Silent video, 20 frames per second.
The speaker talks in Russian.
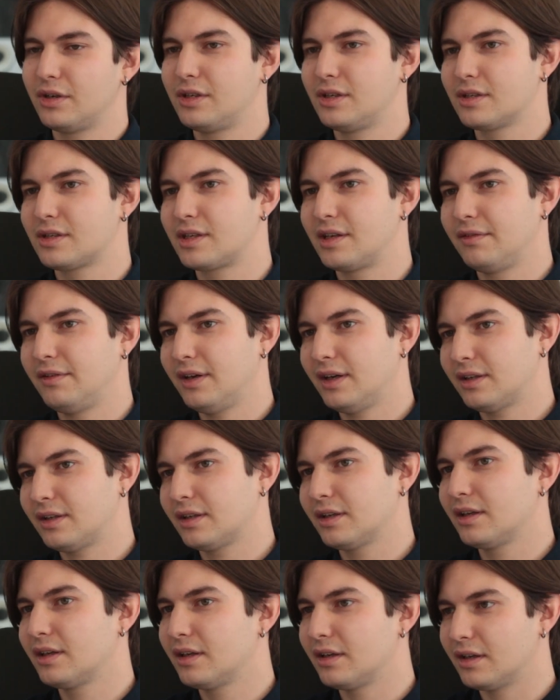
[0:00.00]
один совет,
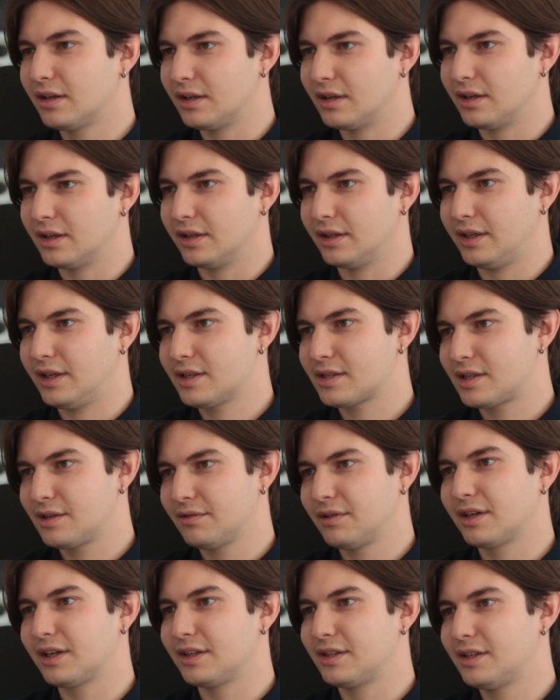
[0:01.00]
э, если
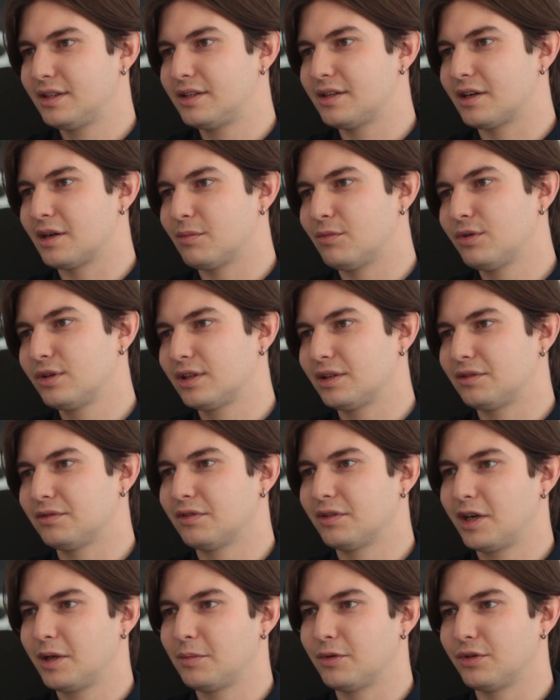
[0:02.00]
вы хотите работать во
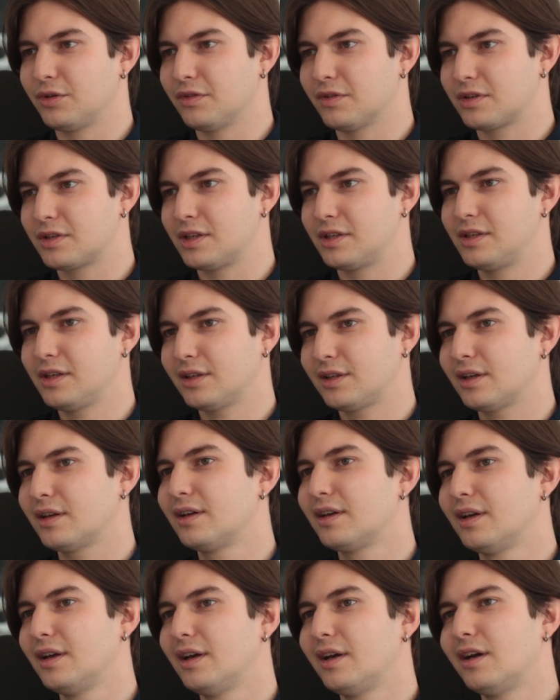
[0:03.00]
время университета,
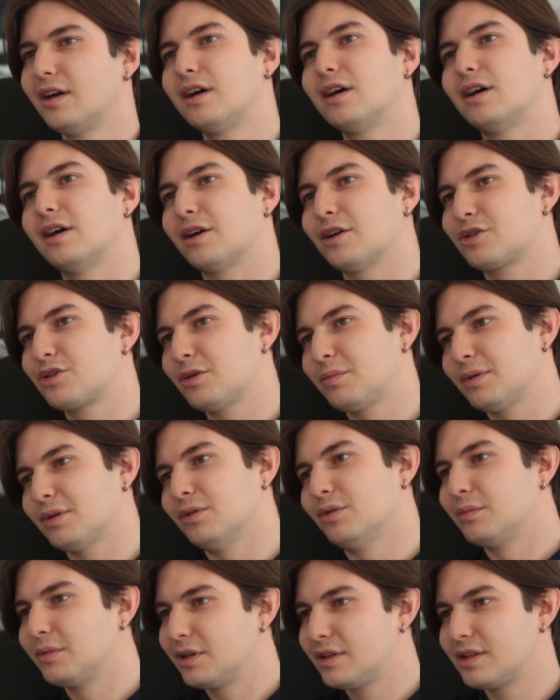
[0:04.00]
хорошо
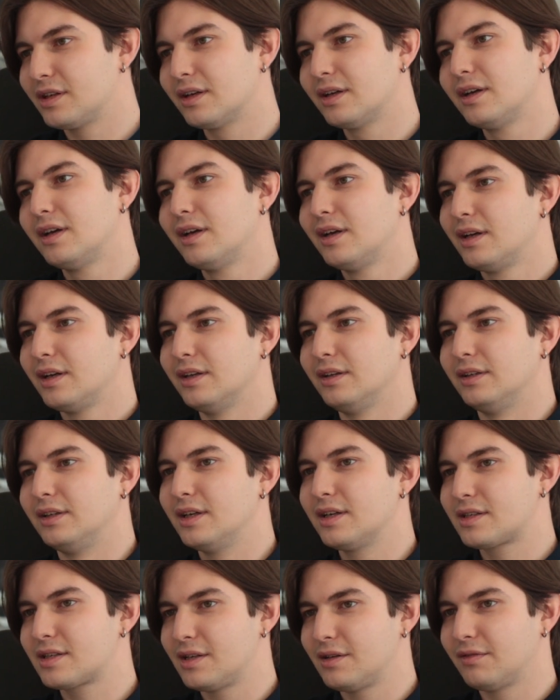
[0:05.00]
подумайте.
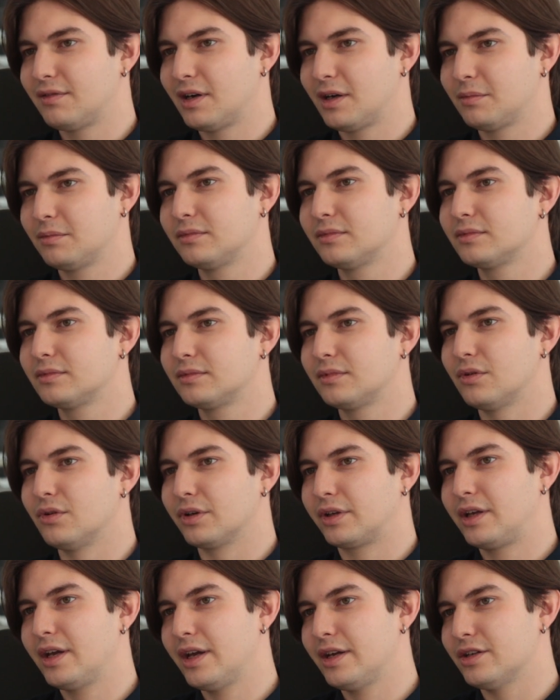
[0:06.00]
Если вам
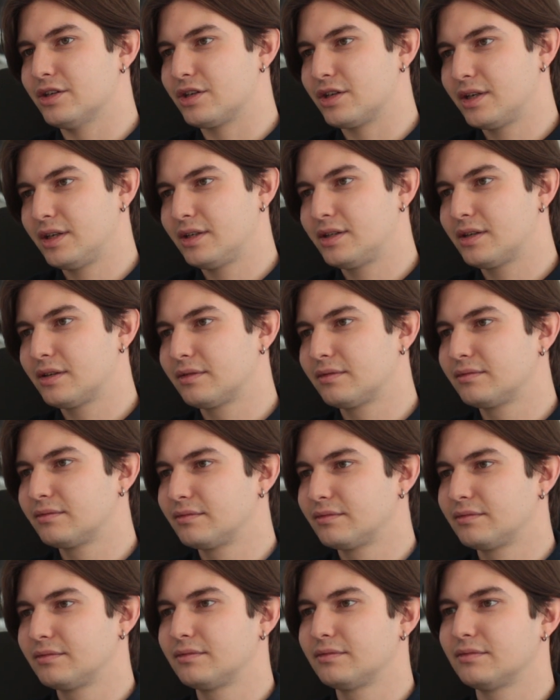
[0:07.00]
окей жить,
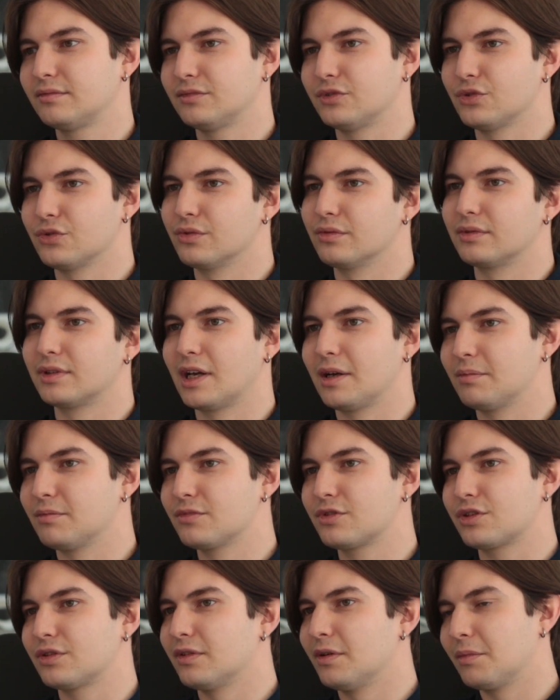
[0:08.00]
ну, там,
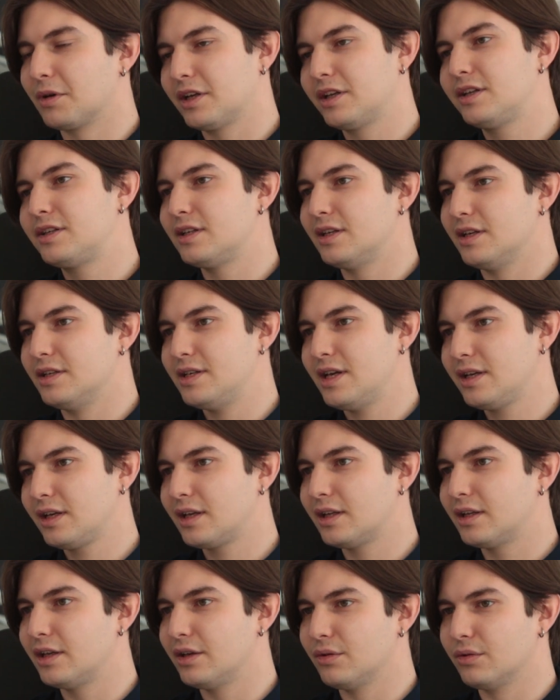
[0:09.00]
что вам родители
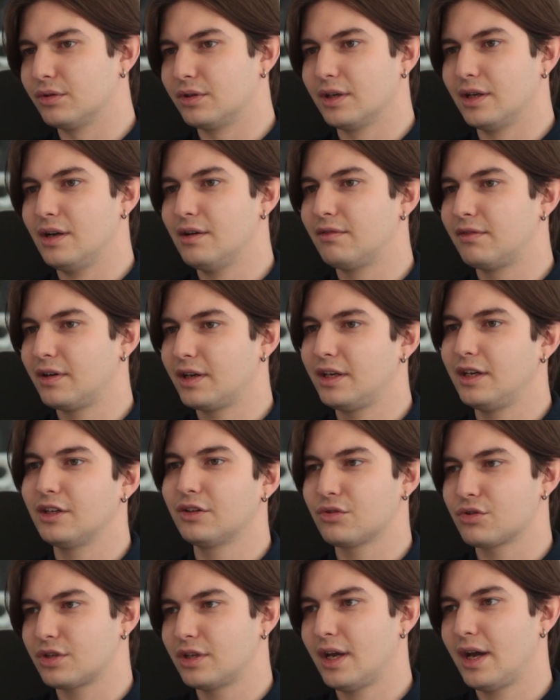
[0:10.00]
деньги дают, или вы не
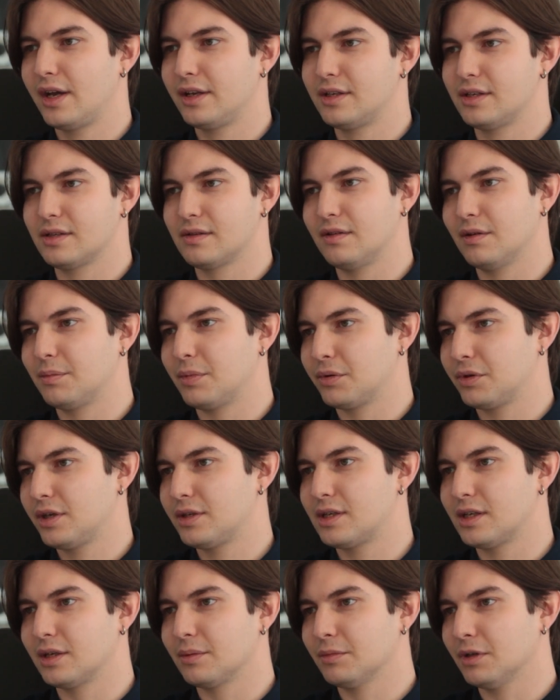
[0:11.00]
нуждаетесь в
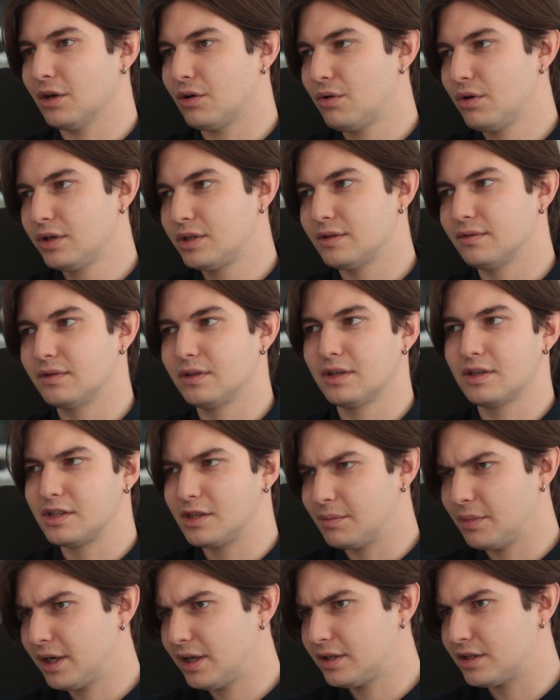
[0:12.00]
дополнительном доходе, вы не
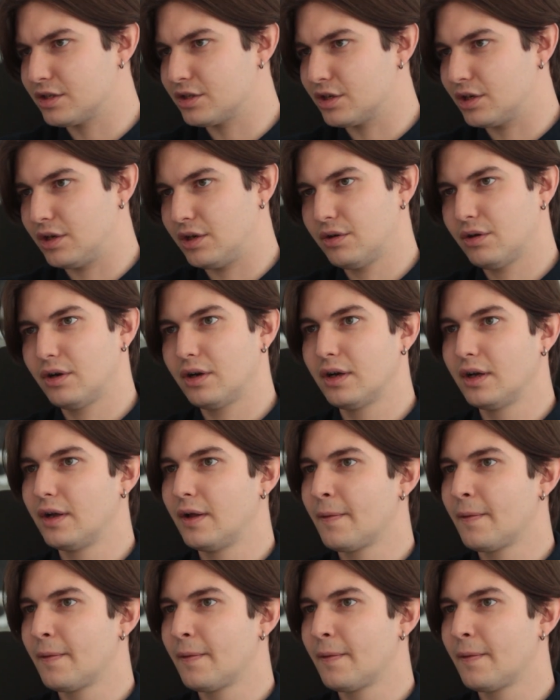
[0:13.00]
снимаете жилье,